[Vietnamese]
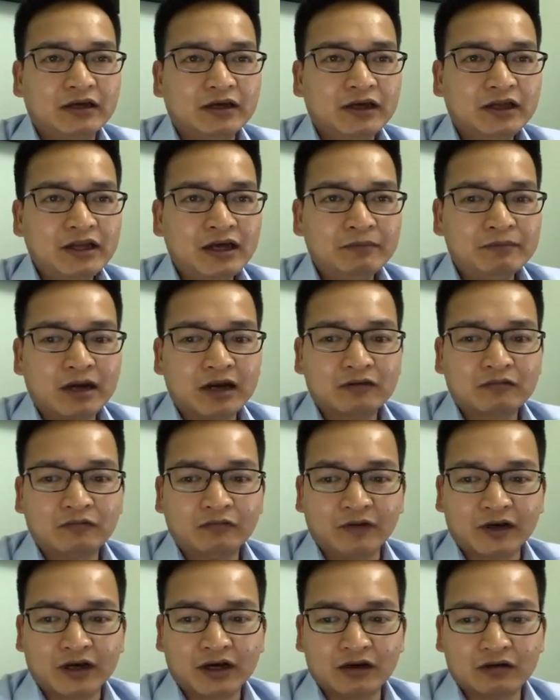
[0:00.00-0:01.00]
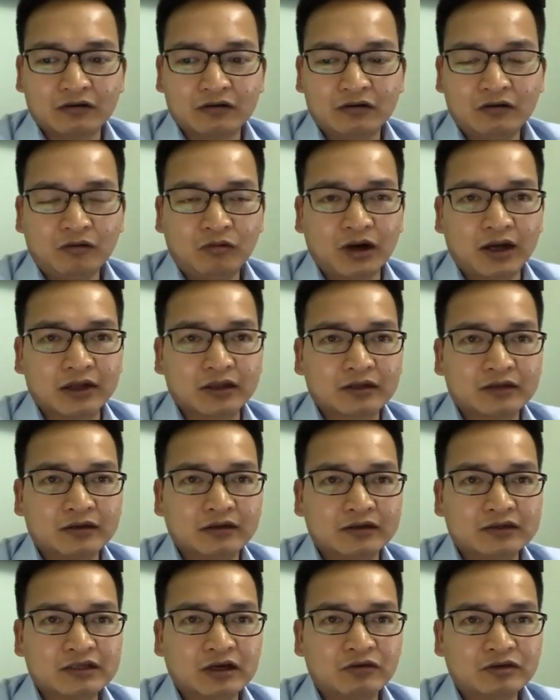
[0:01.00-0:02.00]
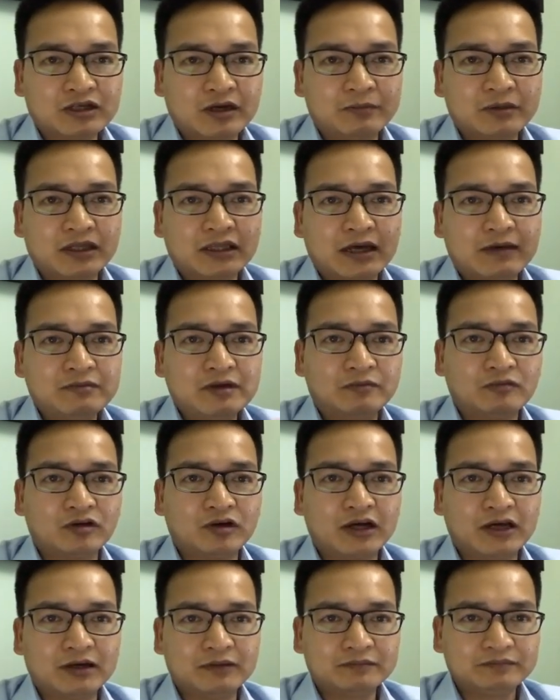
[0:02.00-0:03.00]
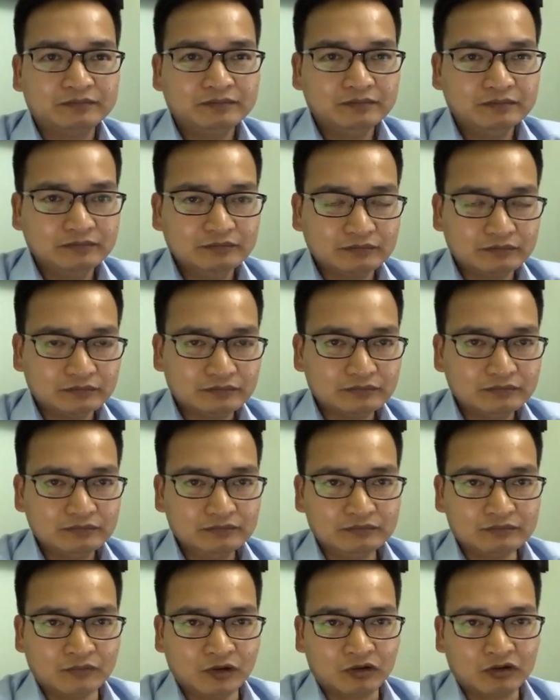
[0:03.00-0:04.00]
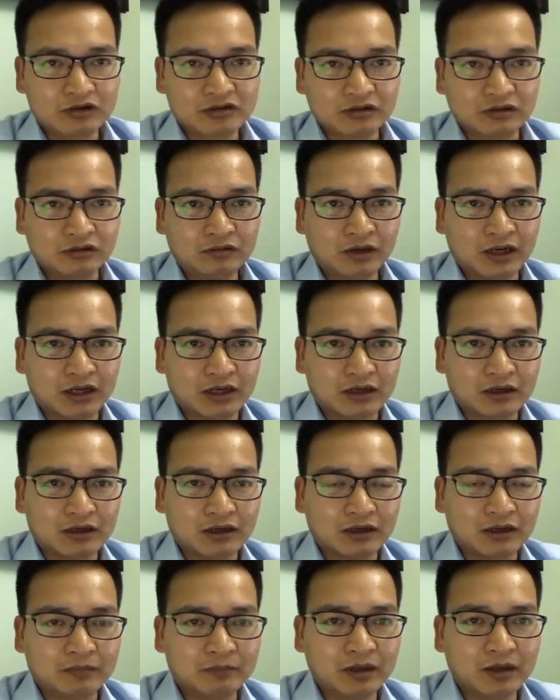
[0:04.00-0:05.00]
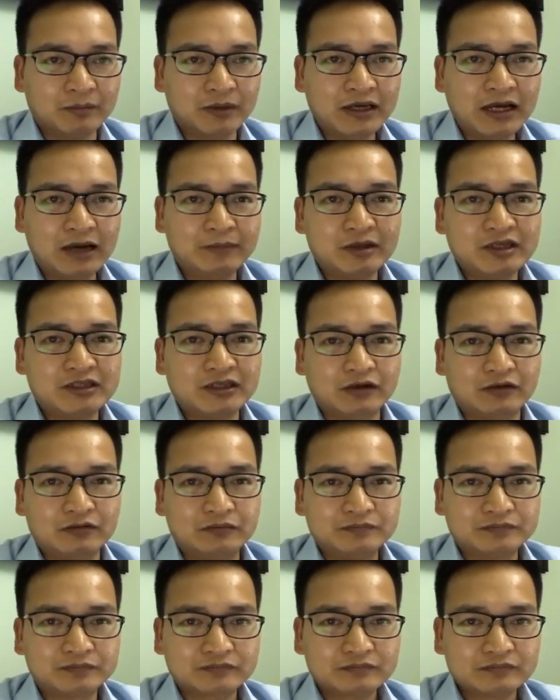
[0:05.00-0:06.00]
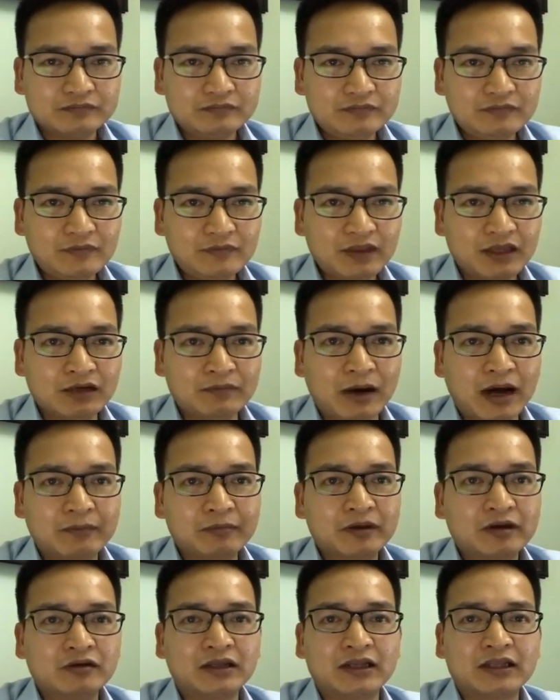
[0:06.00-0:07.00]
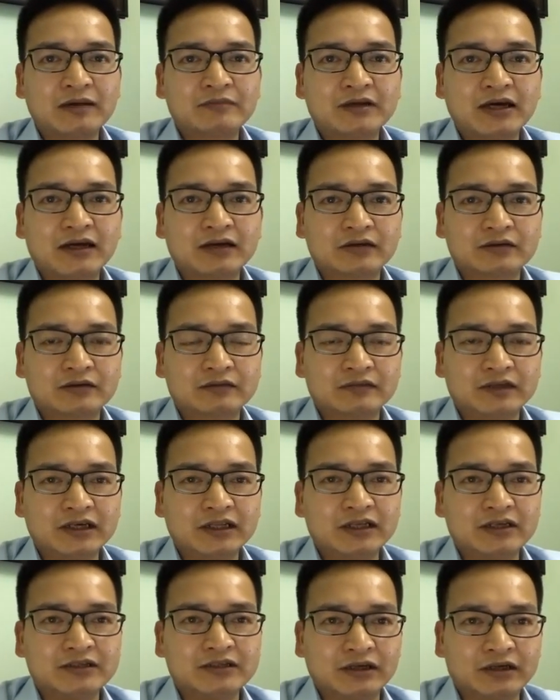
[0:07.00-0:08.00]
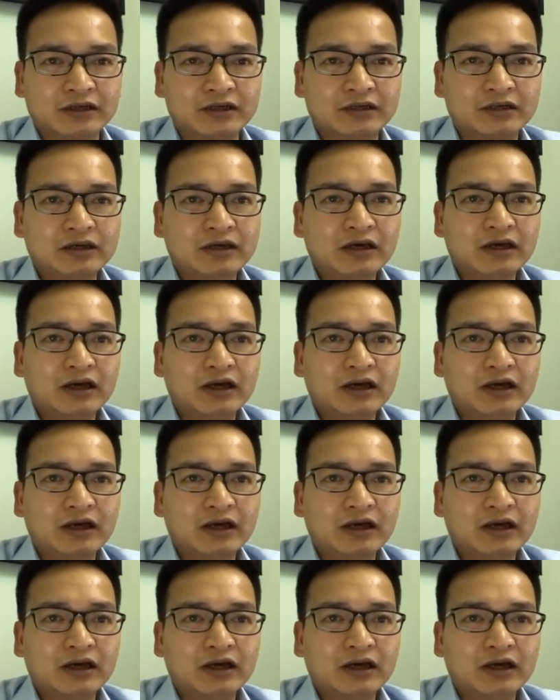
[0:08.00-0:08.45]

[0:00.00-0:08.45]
Ít nhất bạn cũng phải cần có khoảng từ 600 đến 800 đô la. Một con số khoảng uh, mười mấy 20 triệu thì bạn mới có thể tham gia được với cái thị trường này.